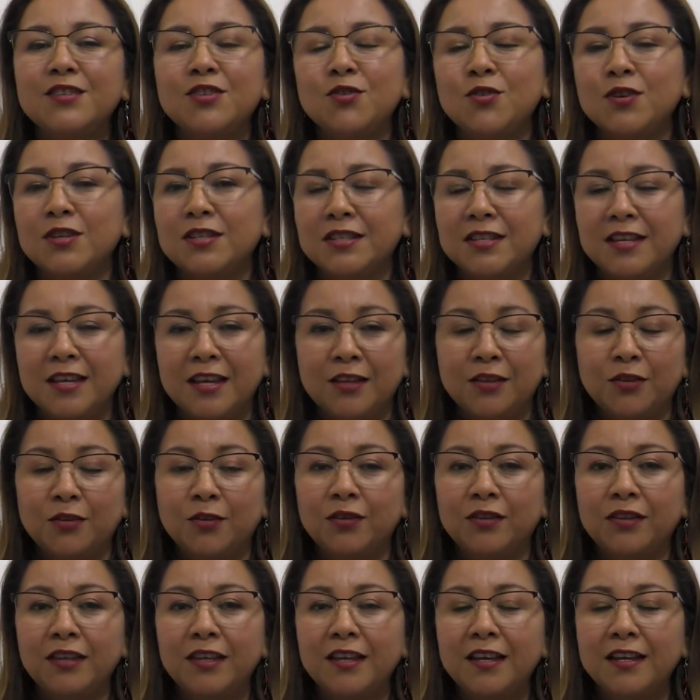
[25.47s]
yo hacía
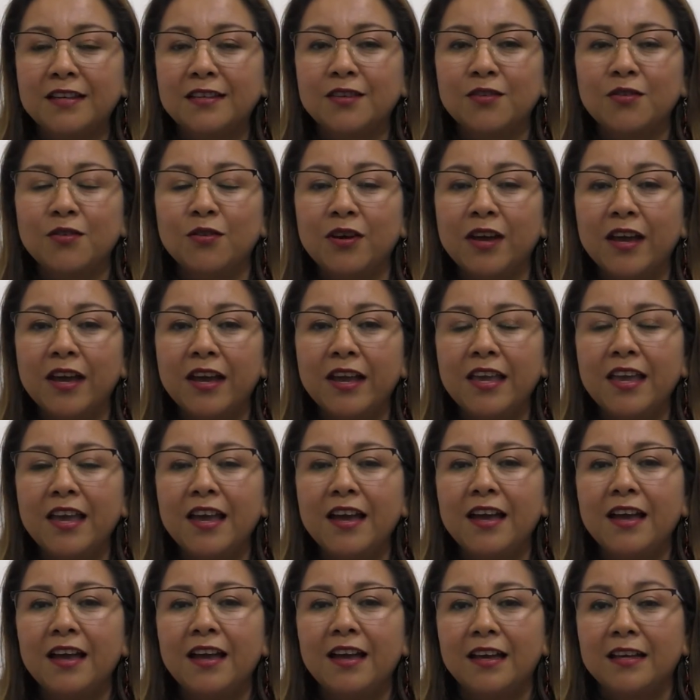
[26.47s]
tortillas con
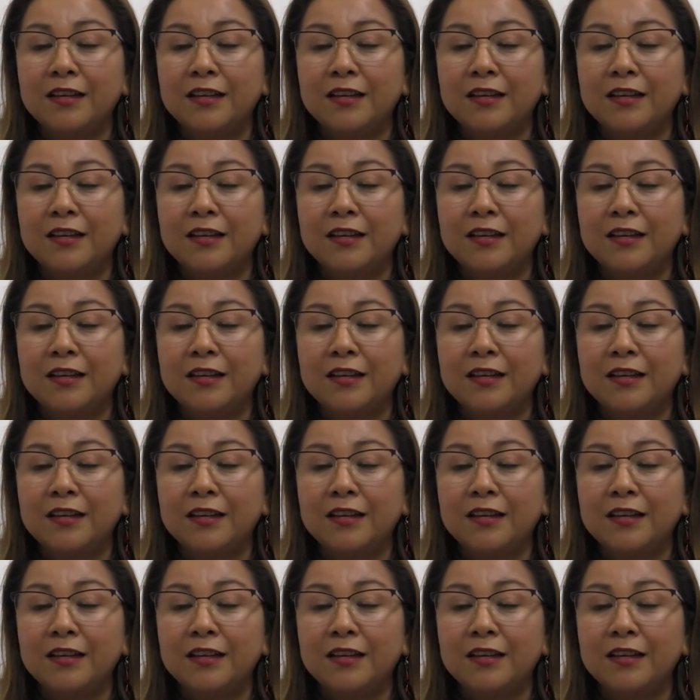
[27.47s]
ella,